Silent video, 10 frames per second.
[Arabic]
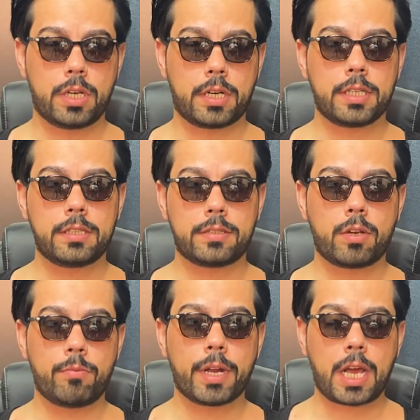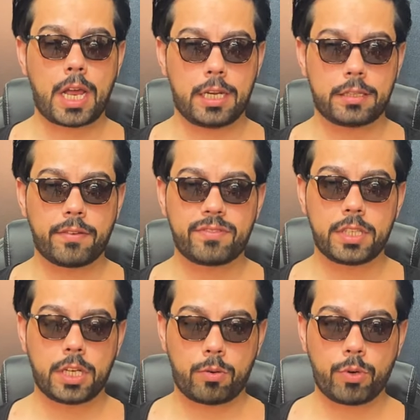نريد نسوي مرحله
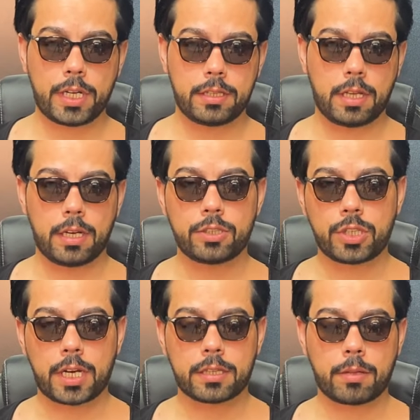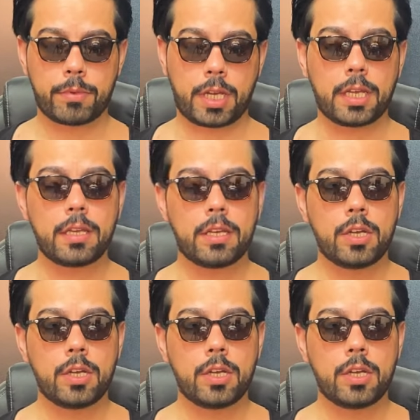تفتيح وحده للشعر الطبيعي